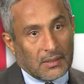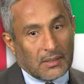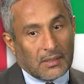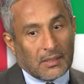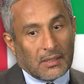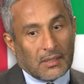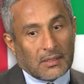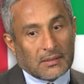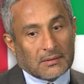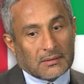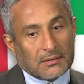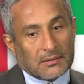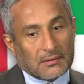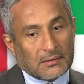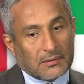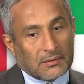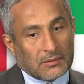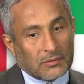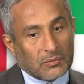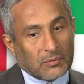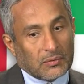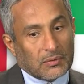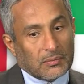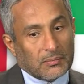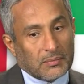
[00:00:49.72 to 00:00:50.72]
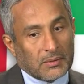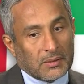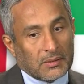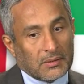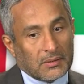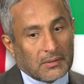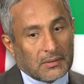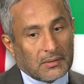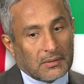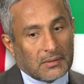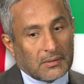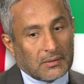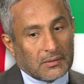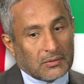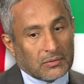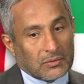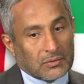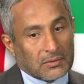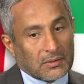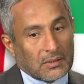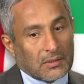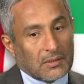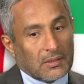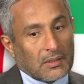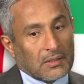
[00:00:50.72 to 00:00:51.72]
zostały spożytkowane
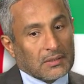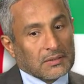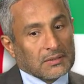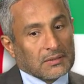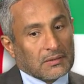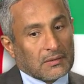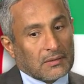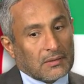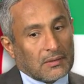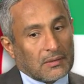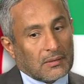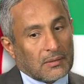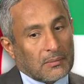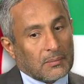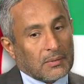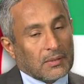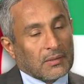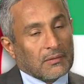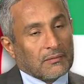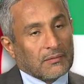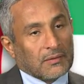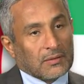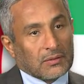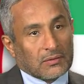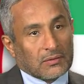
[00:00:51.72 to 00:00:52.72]
na rzecz społeczeństwa.